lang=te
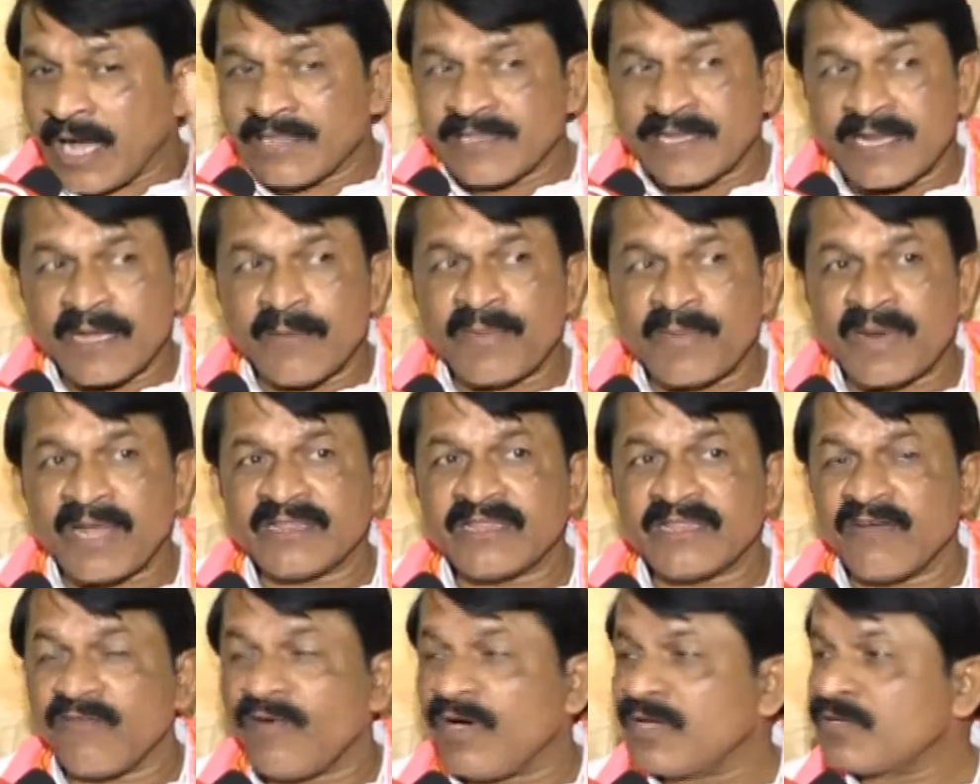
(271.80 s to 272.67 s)
ఆంధ్ర
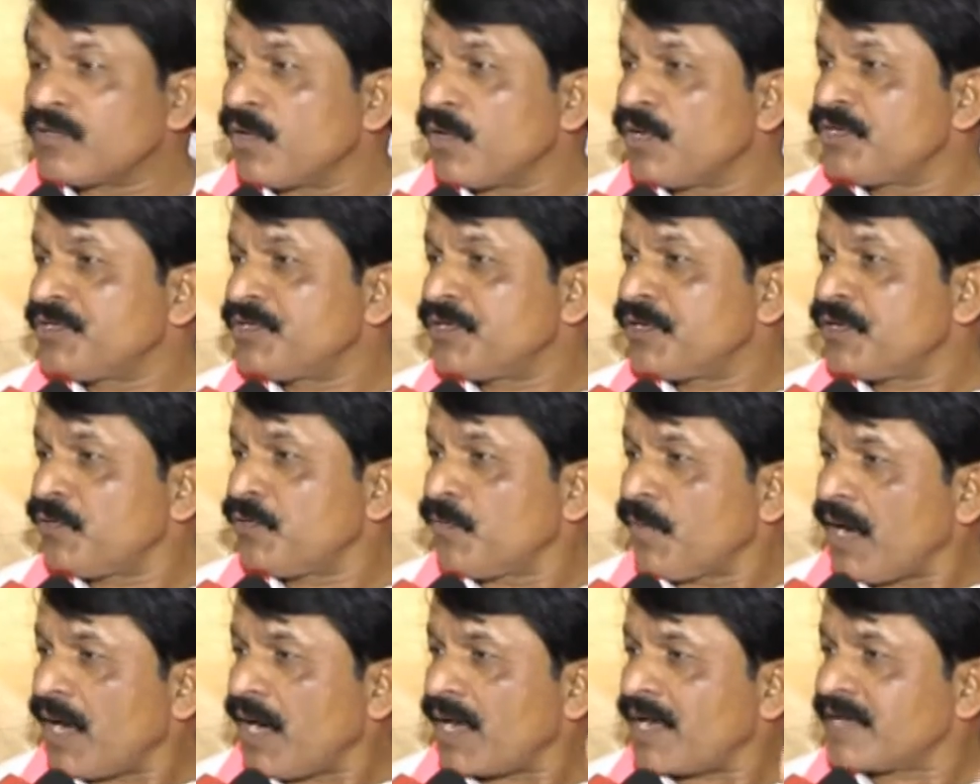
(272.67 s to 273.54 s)
ప్రాంత వాసులు ఇచ్చిండ్రు
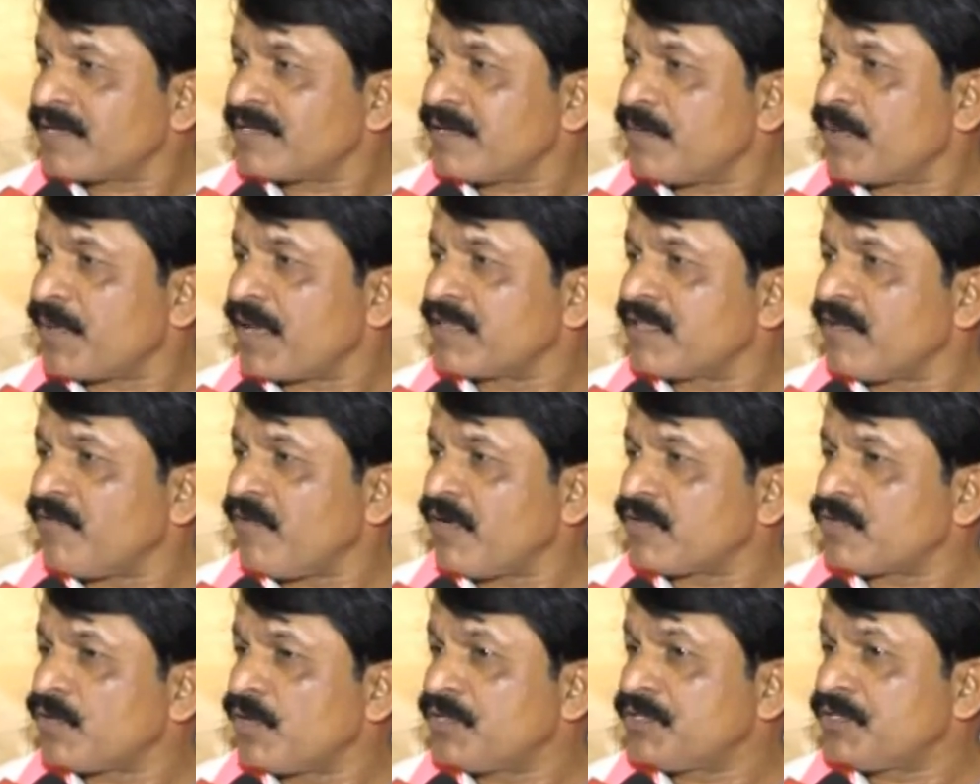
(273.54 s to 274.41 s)
మహారాష్ట్ర ప్రాంత
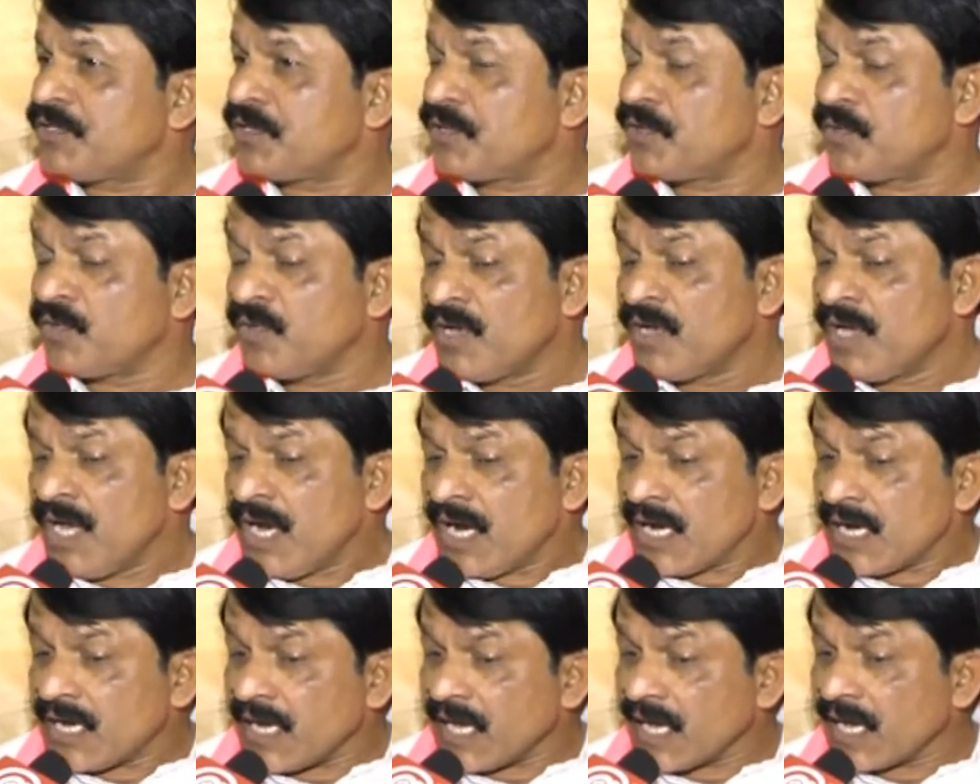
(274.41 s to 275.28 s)
వాసులు ఇచ్చిండ్రు
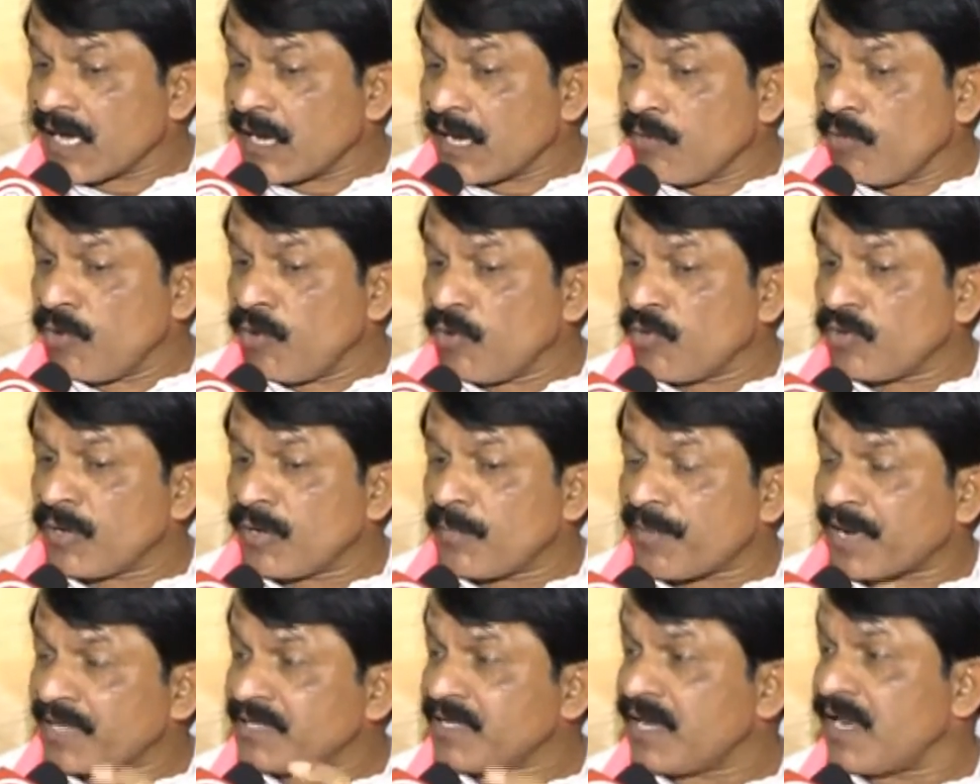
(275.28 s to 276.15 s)
నగరంలో
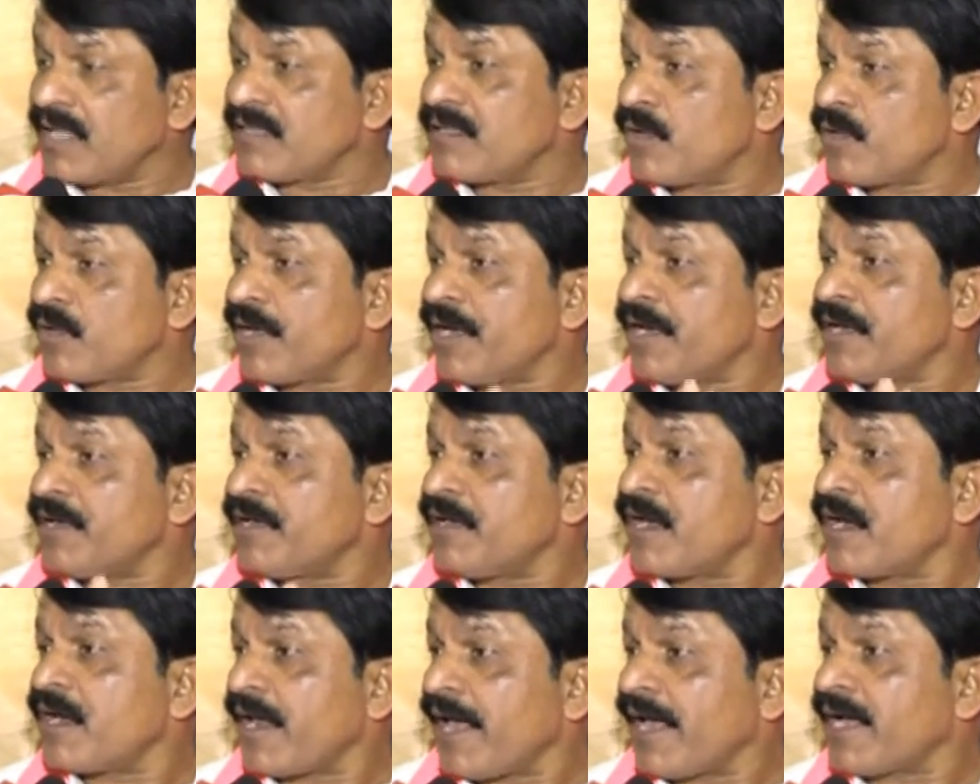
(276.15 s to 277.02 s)
ఉన్న ప్రజలందరూ
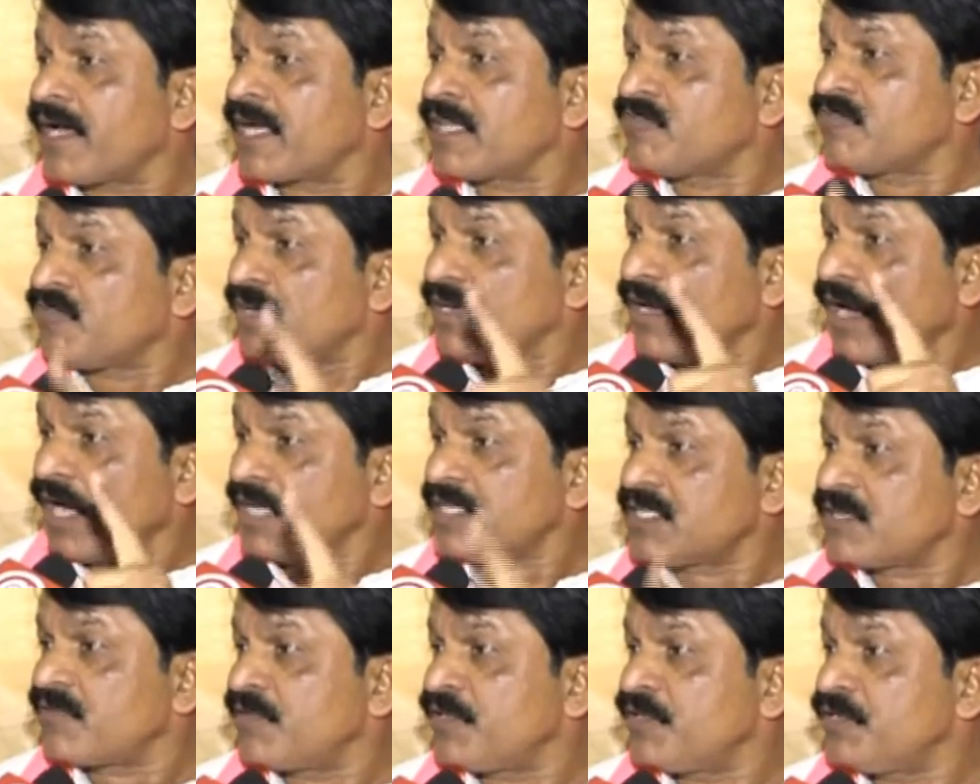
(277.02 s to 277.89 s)
కేటీఆర్ నాయకత్వాన్ని
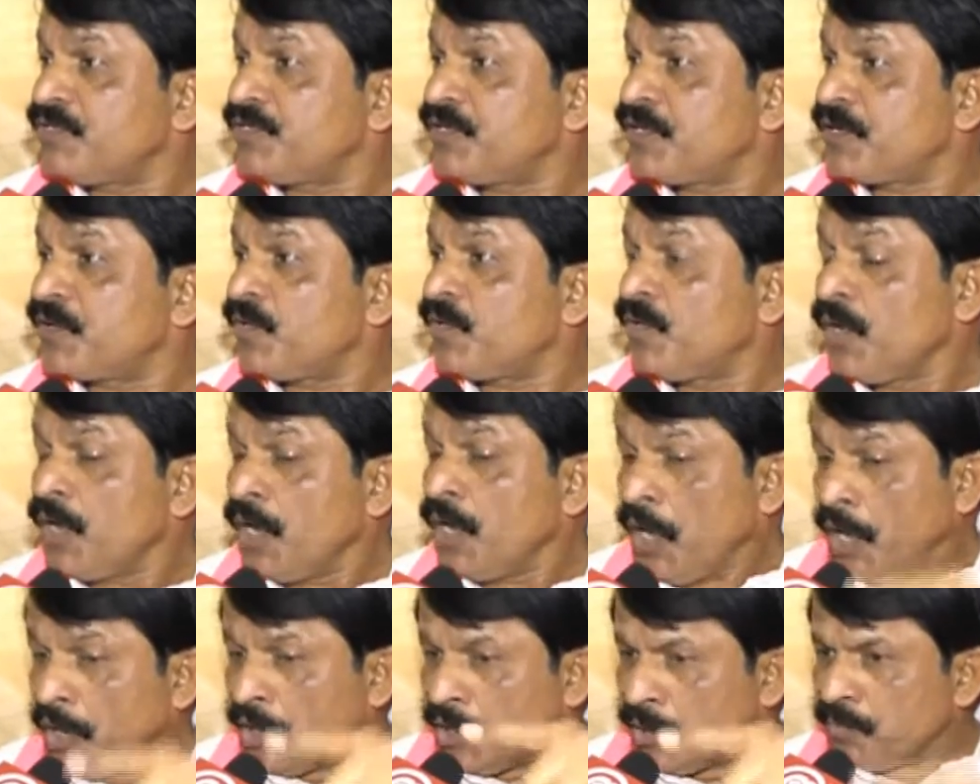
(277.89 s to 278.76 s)
ఆశీర్వదించిండ్రు
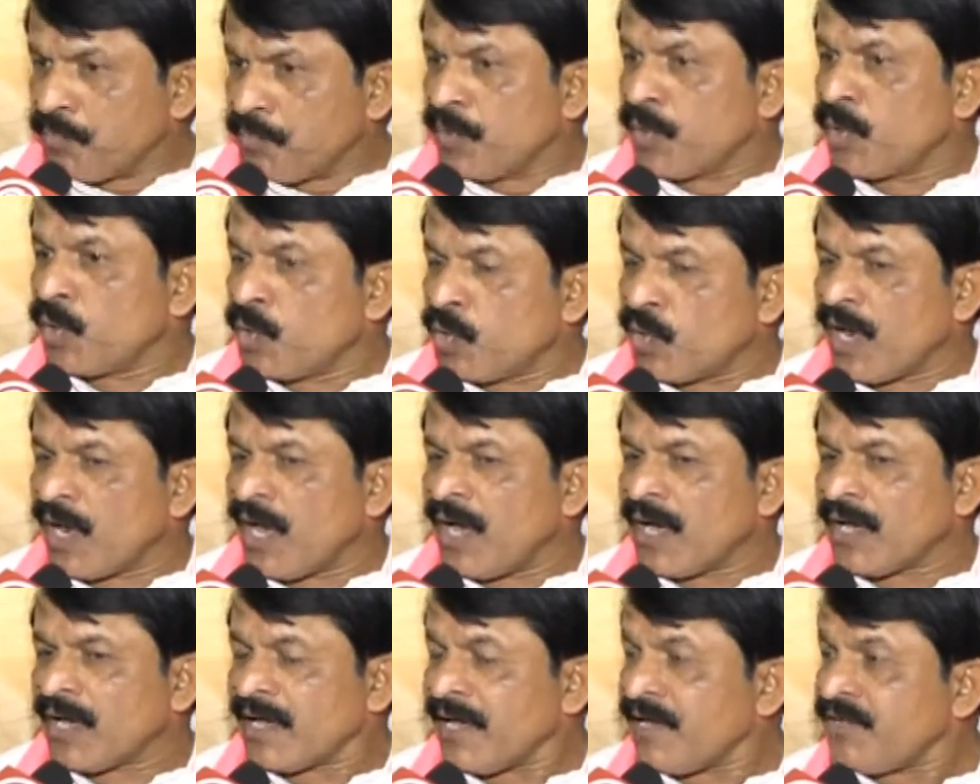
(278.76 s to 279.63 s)
ఇప్పుడు
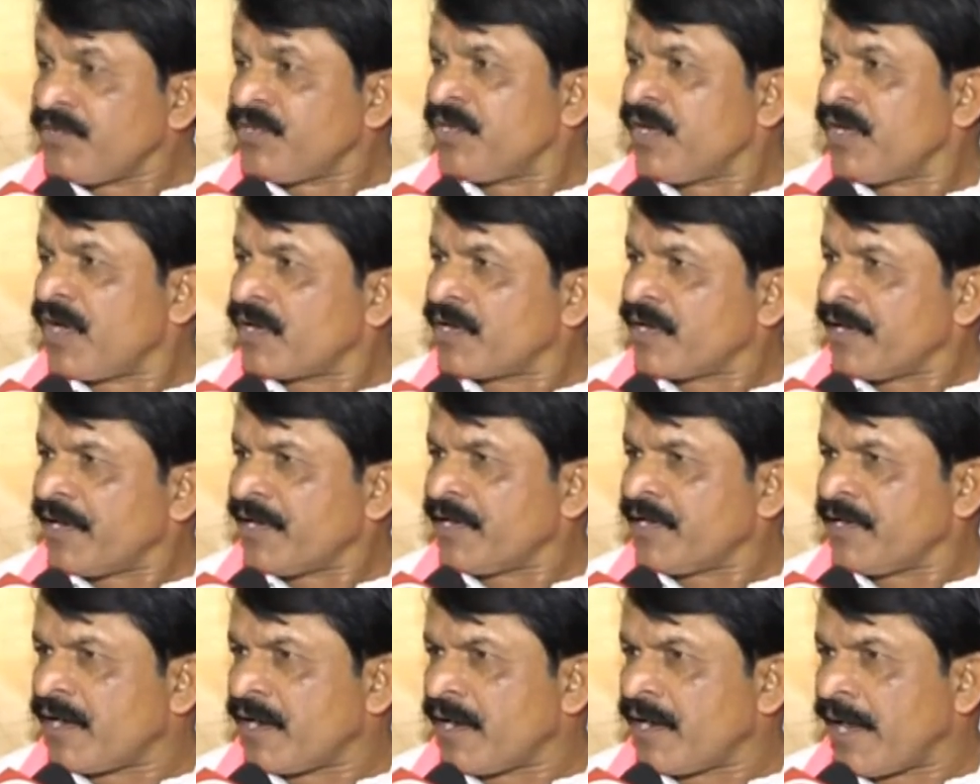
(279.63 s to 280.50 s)
కూడా కేసీఆర్
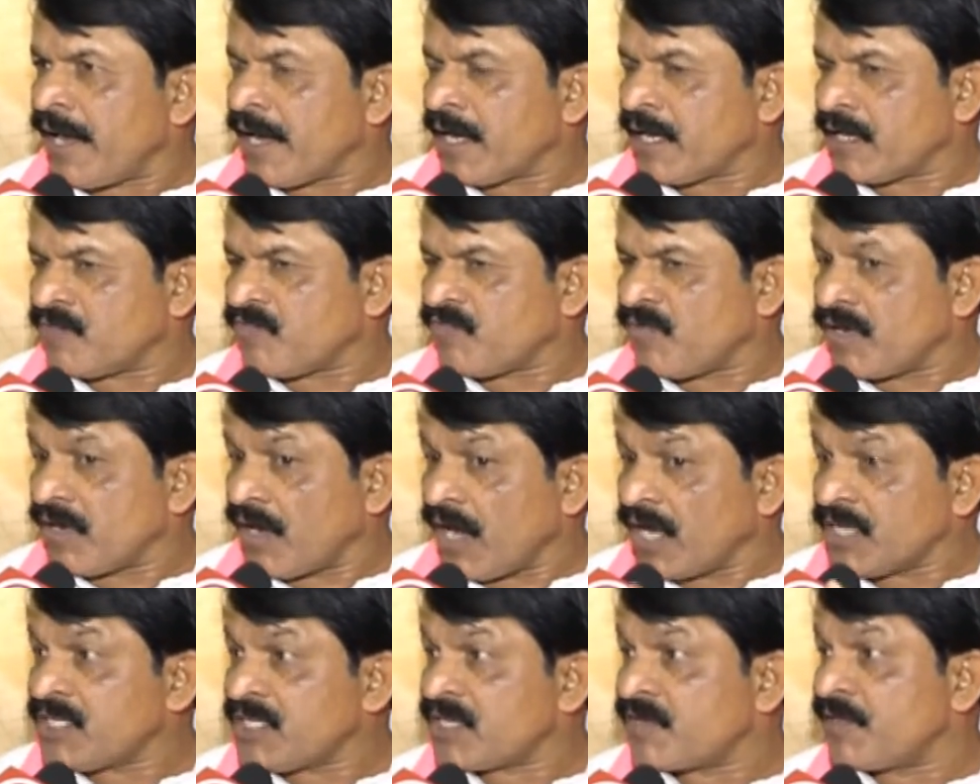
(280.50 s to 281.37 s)
కేటీఆర్
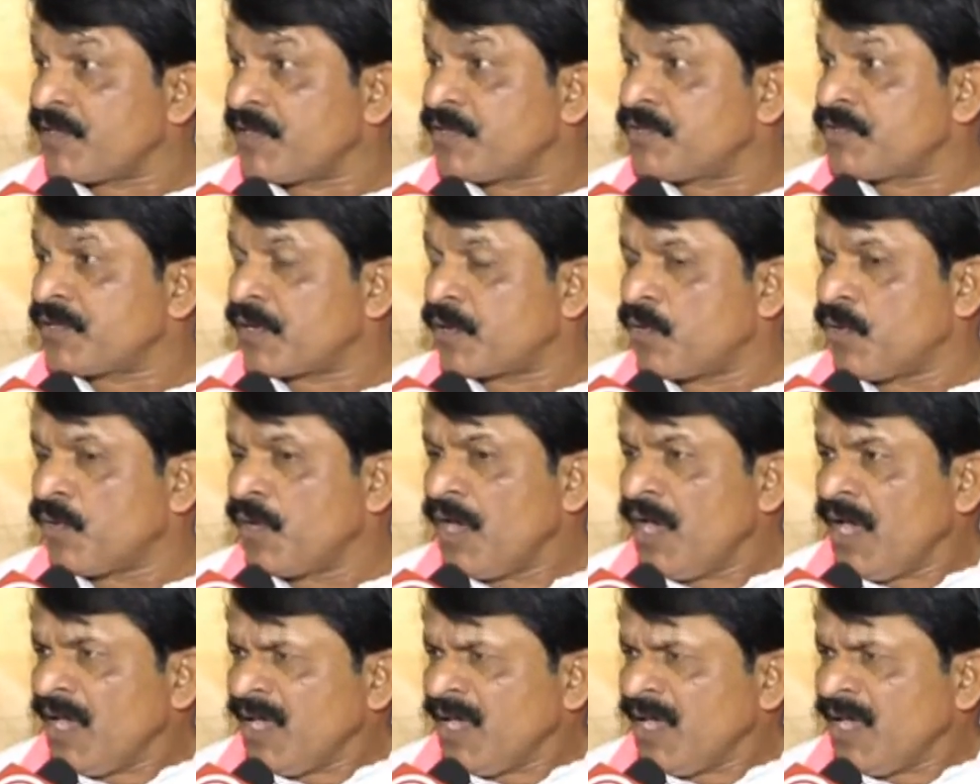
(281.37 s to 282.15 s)
నాయకత్వాన్ని ఆశీర్వదిస్తారు